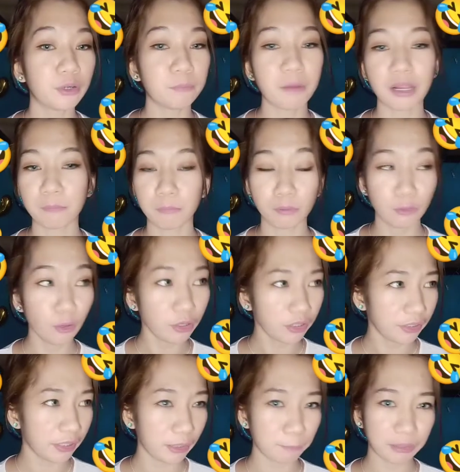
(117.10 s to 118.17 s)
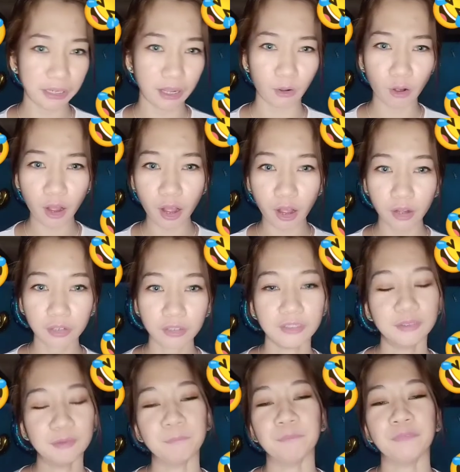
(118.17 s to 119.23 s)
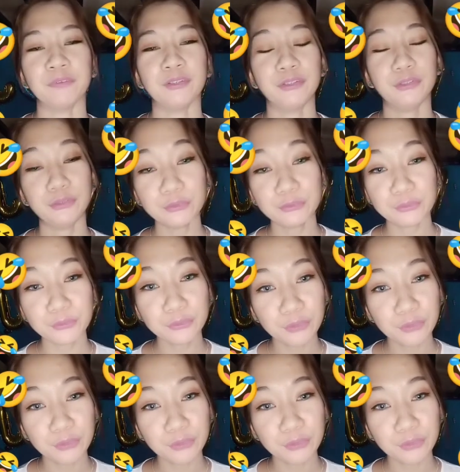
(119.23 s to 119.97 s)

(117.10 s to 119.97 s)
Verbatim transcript: normal. Bulol na naman ako. New